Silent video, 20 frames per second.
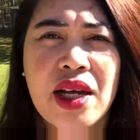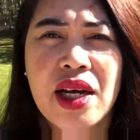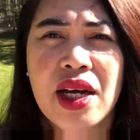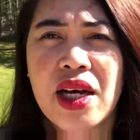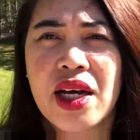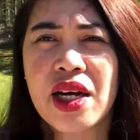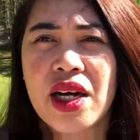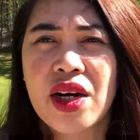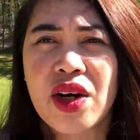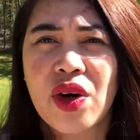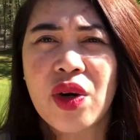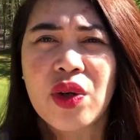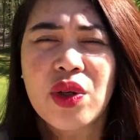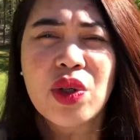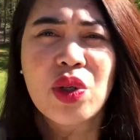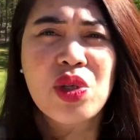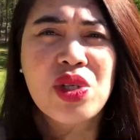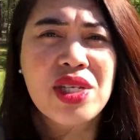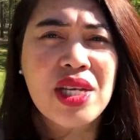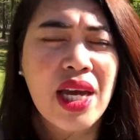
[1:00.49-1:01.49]
Uh,
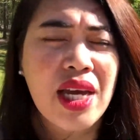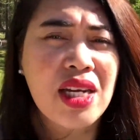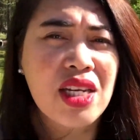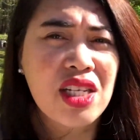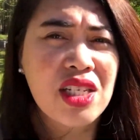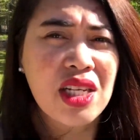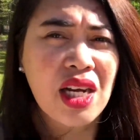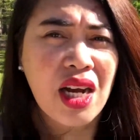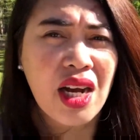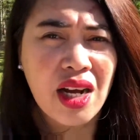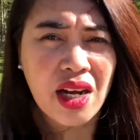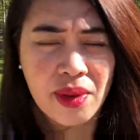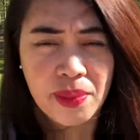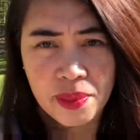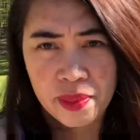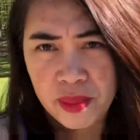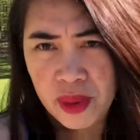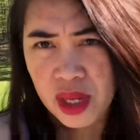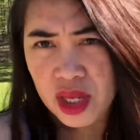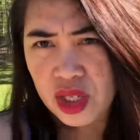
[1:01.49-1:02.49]
although sunny siya,
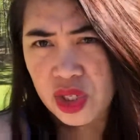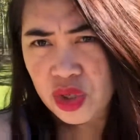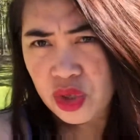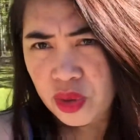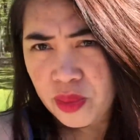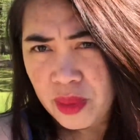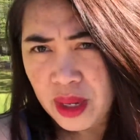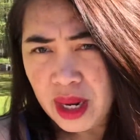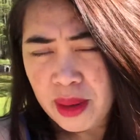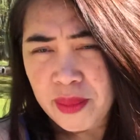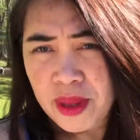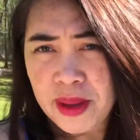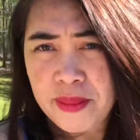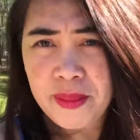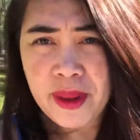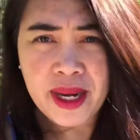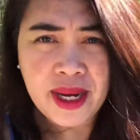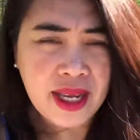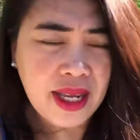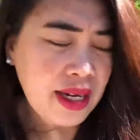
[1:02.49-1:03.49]
medyo malamig
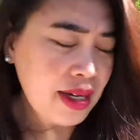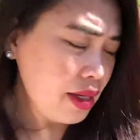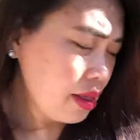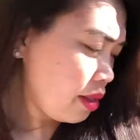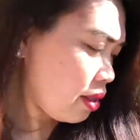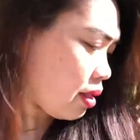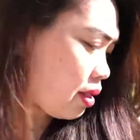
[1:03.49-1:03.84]
pa rin.